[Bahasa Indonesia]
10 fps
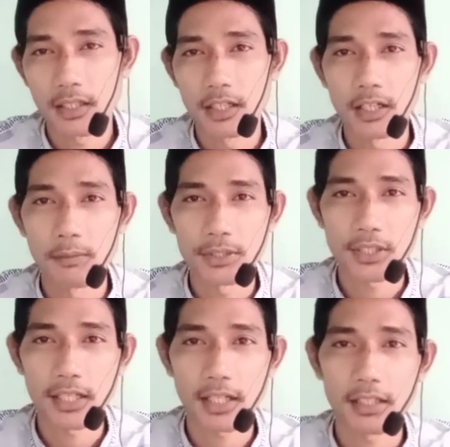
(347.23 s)
e,
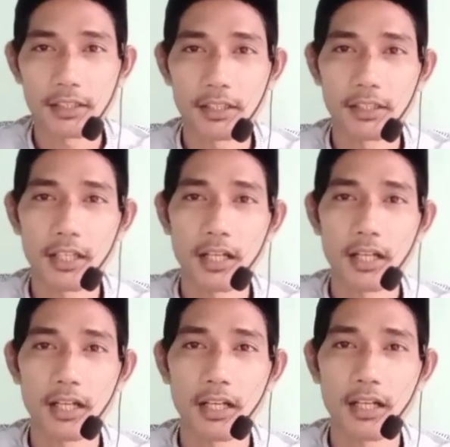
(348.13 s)
misalkan
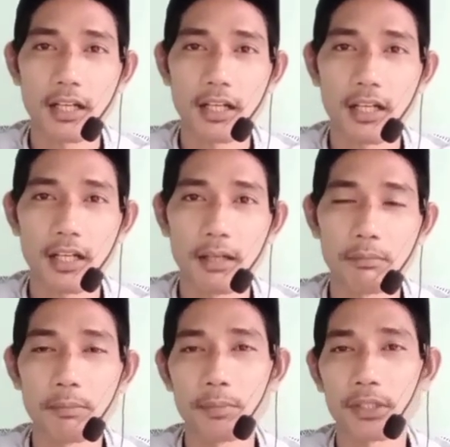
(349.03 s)
kita
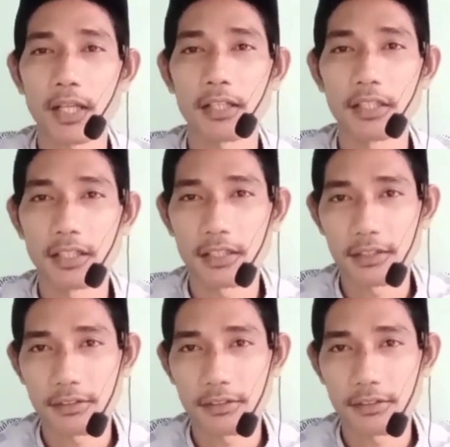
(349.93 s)
mimpin tahlil